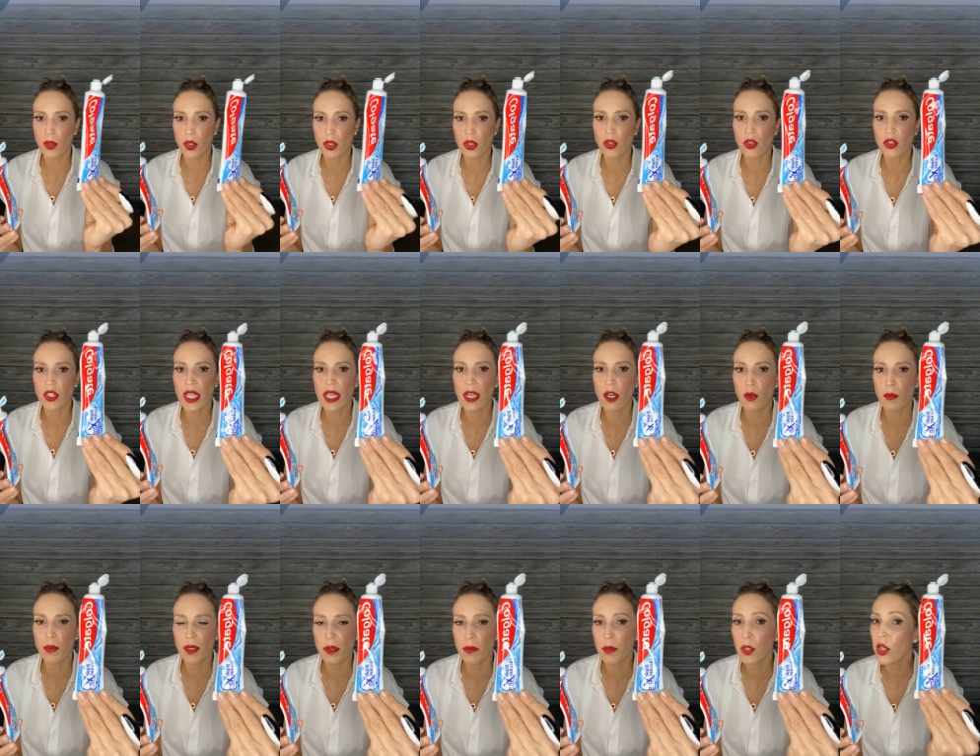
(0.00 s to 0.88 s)
por donde
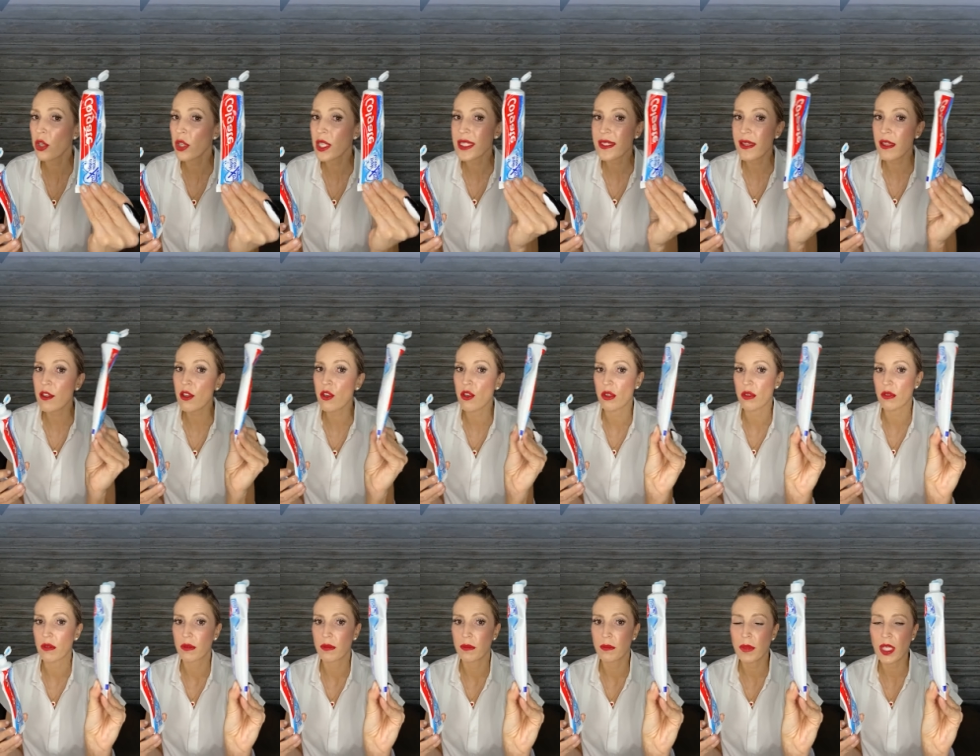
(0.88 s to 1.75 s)
la oprimió el
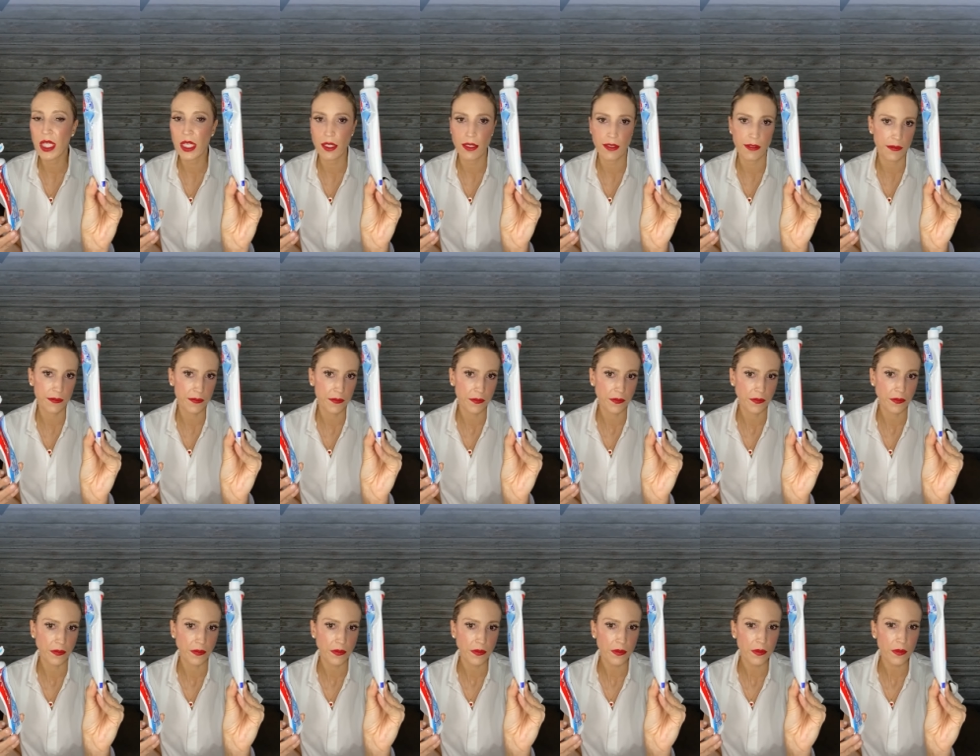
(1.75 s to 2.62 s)
Señor. Miren,
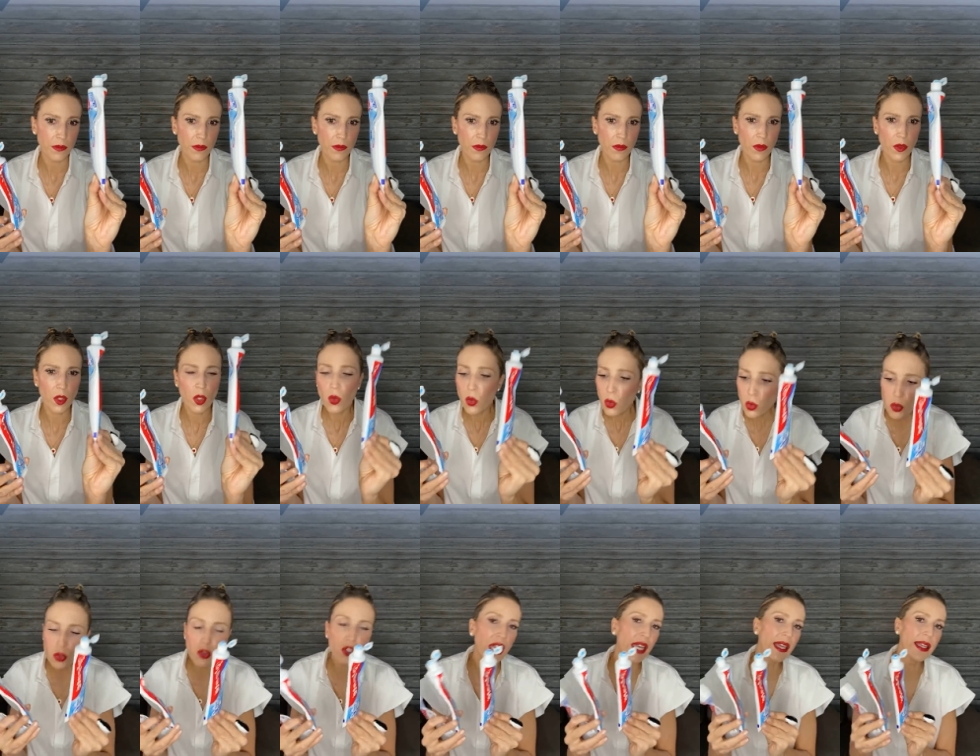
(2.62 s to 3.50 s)

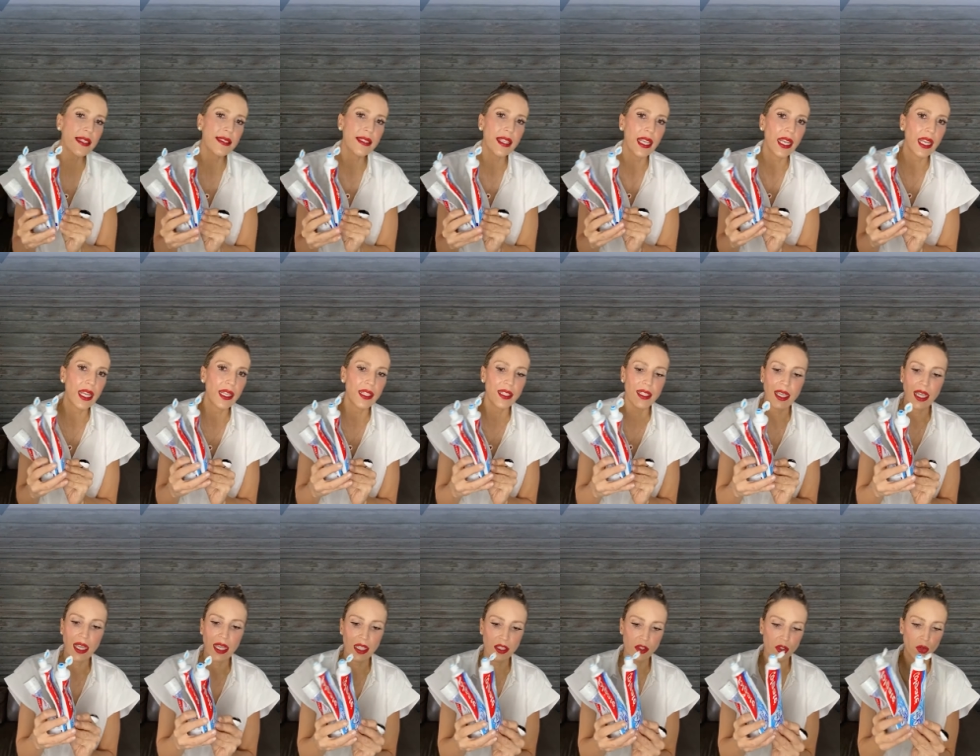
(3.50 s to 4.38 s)
¿ustedes creen
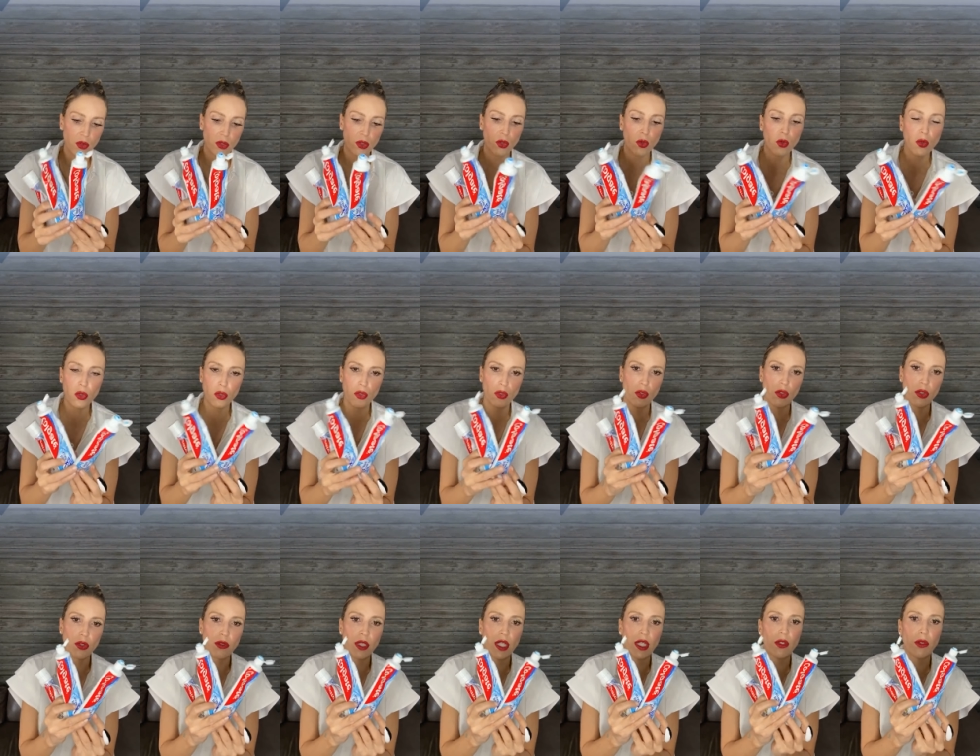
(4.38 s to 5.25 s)
que esto es
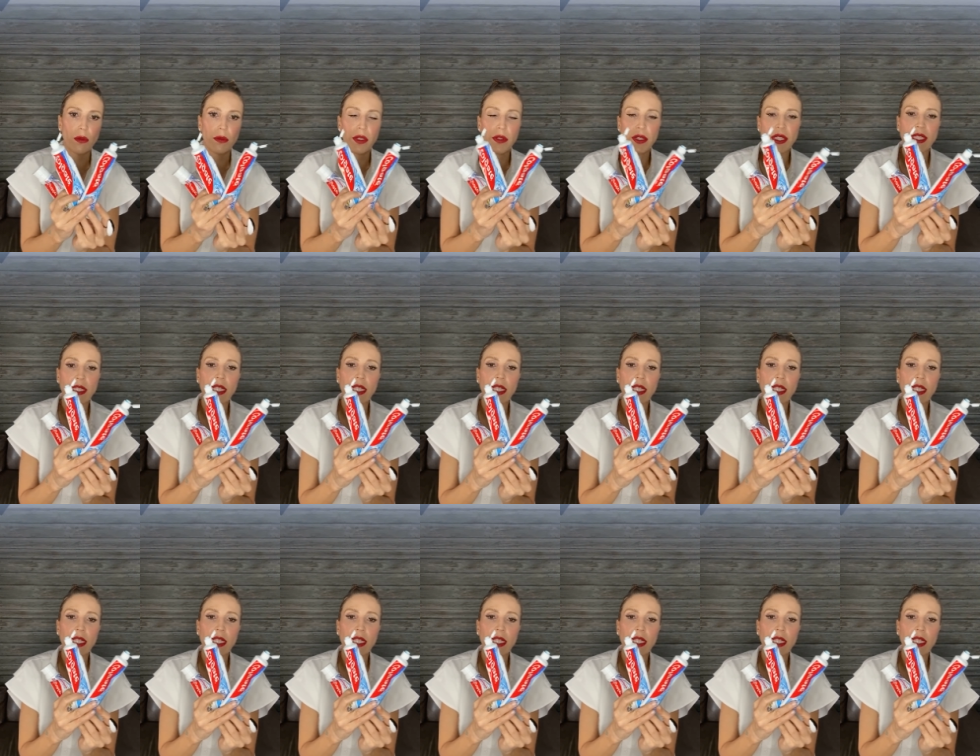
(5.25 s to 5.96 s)
justo en una convivencia?